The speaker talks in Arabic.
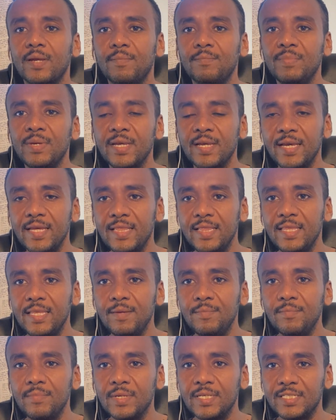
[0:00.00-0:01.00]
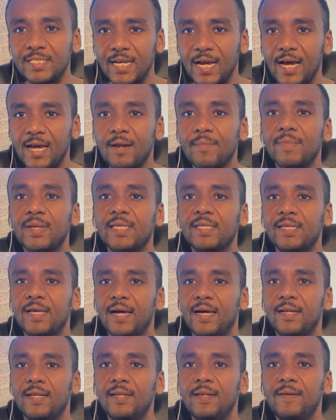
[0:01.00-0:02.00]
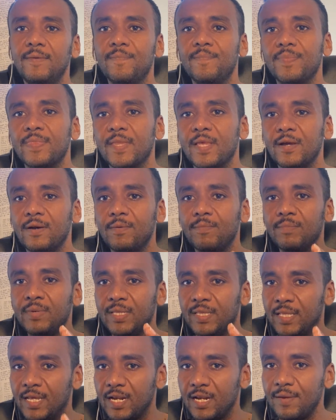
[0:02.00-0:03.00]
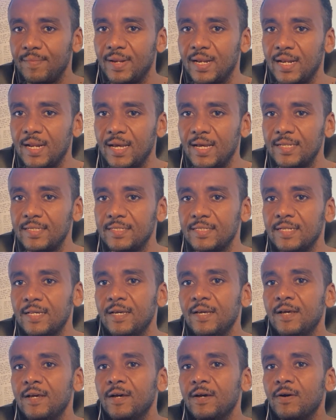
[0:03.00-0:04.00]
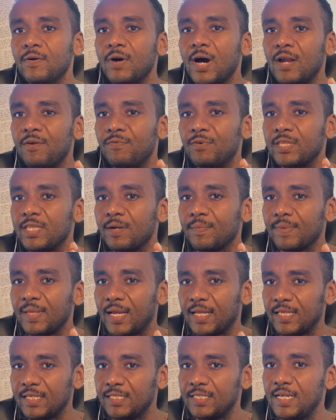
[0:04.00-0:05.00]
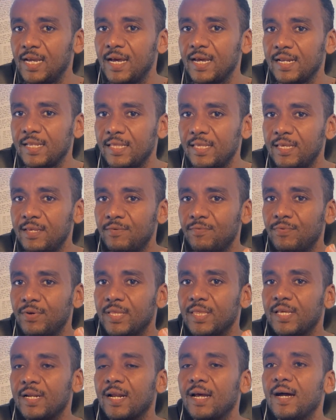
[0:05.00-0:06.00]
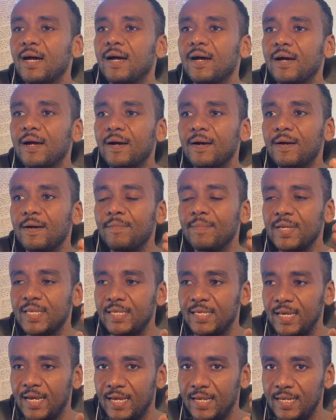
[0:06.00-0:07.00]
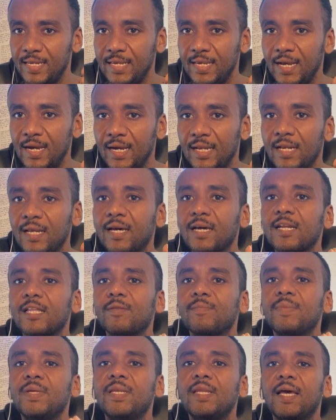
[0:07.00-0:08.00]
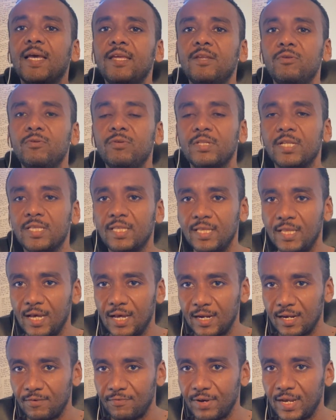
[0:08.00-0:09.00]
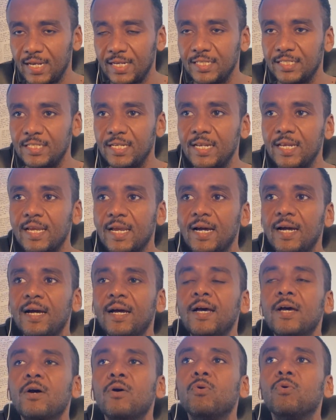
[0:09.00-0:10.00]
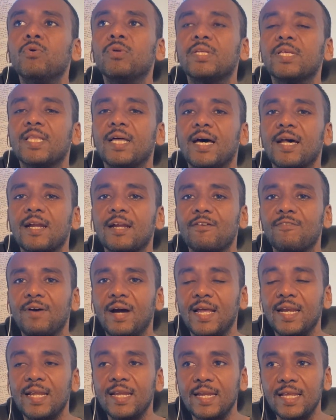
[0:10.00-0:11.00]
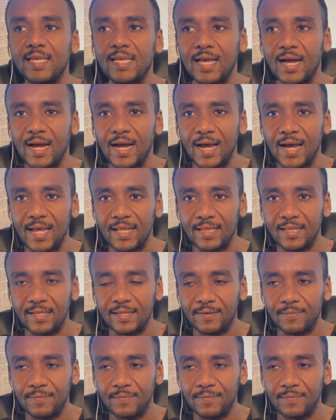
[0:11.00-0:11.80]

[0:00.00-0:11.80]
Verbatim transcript: بنقدم شهر مجانا بندرب الناس الفترة بتاعت الشهر دي فترة مجانيه الغرض منها انه انت تتعرف على الشركه وتتعرف على نجاحات